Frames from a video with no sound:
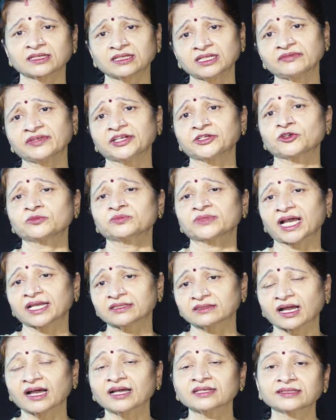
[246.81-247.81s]
செல்ல வேண்டும்
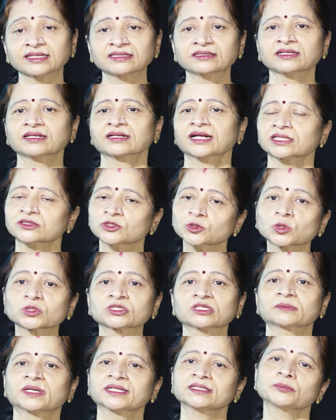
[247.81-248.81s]
தாய் தாய் தந்தையர் கற்றுக்
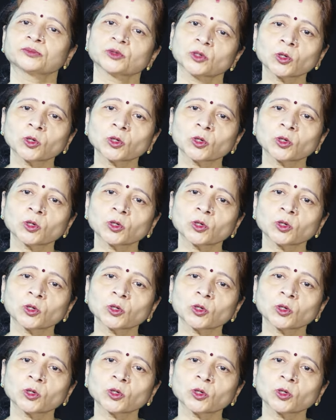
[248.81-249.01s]
கொடுத்த மாதிரி